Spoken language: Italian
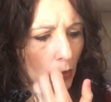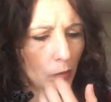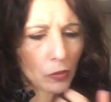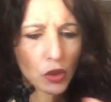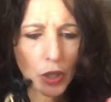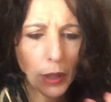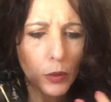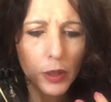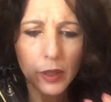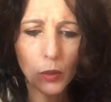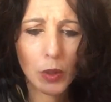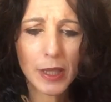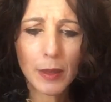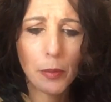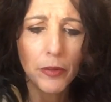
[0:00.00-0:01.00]
cioè que
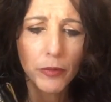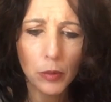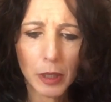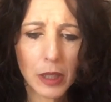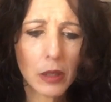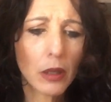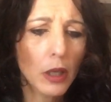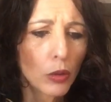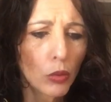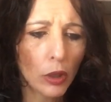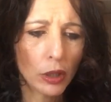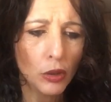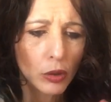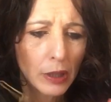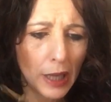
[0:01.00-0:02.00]
queste profumazioni che
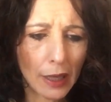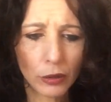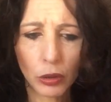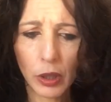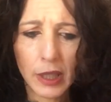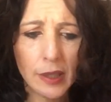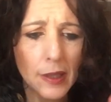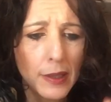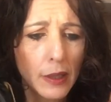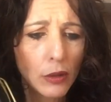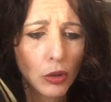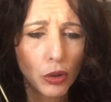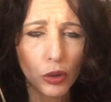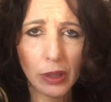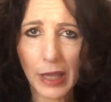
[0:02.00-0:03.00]
durano tanto, che si
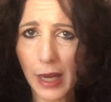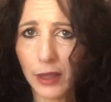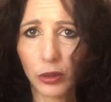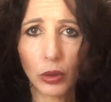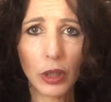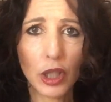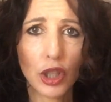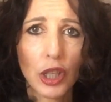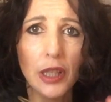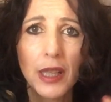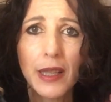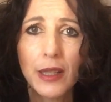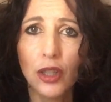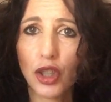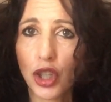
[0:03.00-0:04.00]
sentono tanto, lasciate
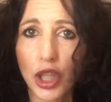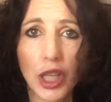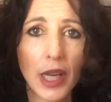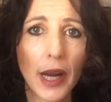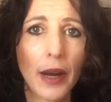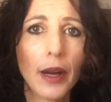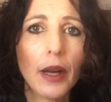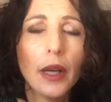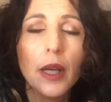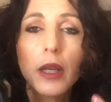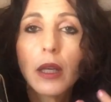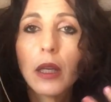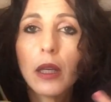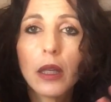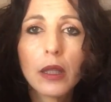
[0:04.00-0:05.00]
la scia,
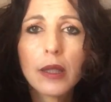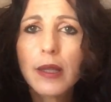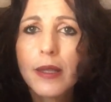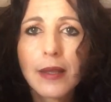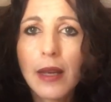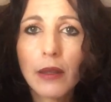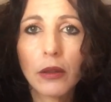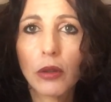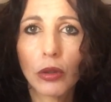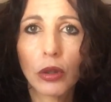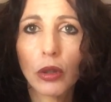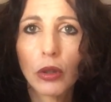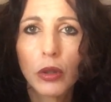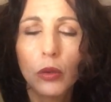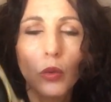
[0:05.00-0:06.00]
eh, si
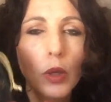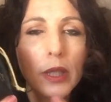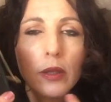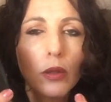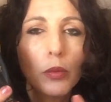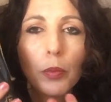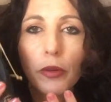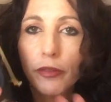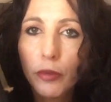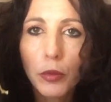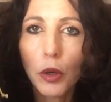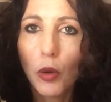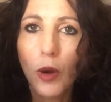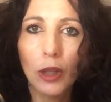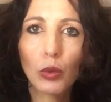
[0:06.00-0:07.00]
sentono. Questo
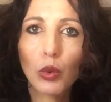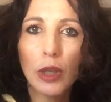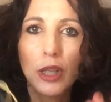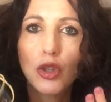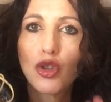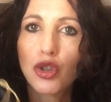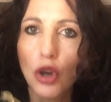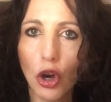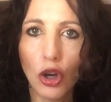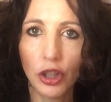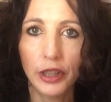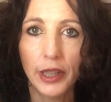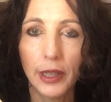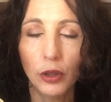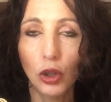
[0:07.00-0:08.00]
profumo qua dura
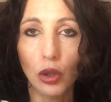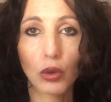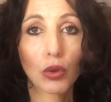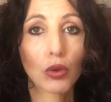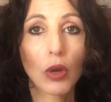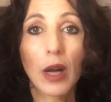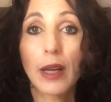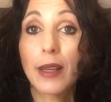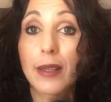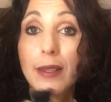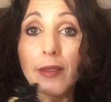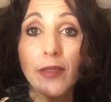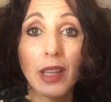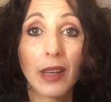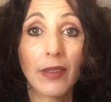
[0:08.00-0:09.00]
giorni addosso, anche
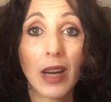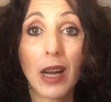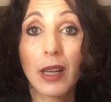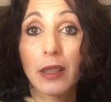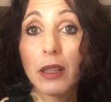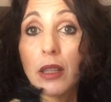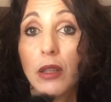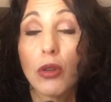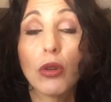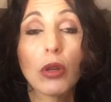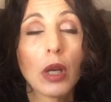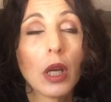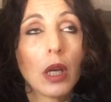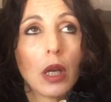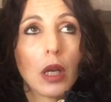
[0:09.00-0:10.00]
se vi lavate.
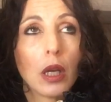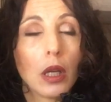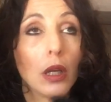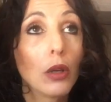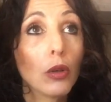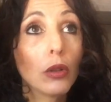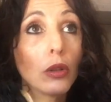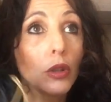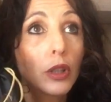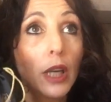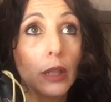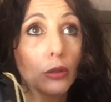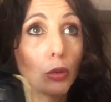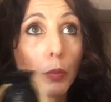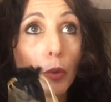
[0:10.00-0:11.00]
Io, io l'ho
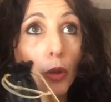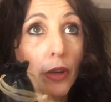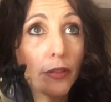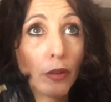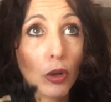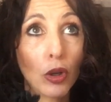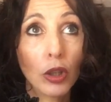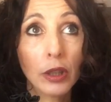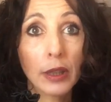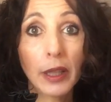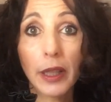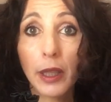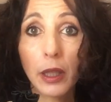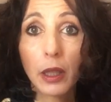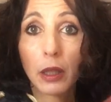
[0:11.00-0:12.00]
dato poche
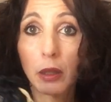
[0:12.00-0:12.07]
volte,